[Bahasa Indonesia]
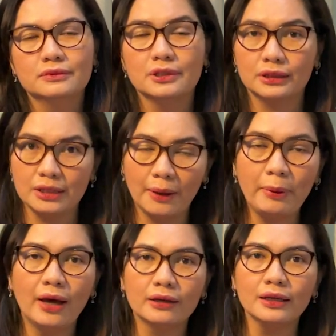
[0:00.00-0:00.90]
Setiap
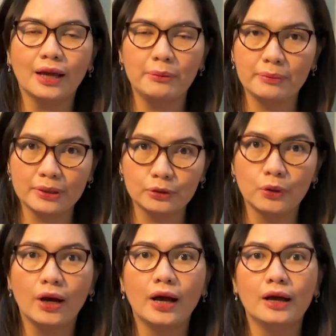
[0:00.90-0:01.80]
hari kami
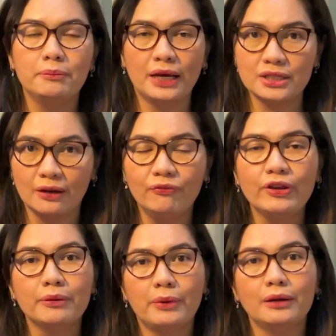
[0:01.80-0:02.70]
berdoa, baca
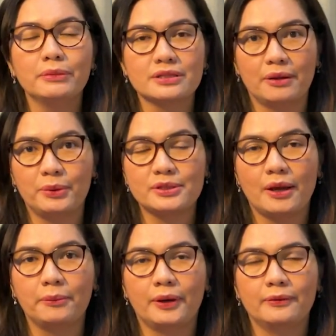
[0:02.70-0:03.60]
firman
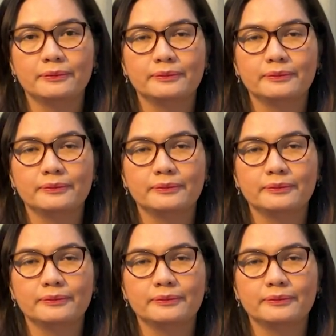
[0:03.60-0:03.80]
bersama-sama.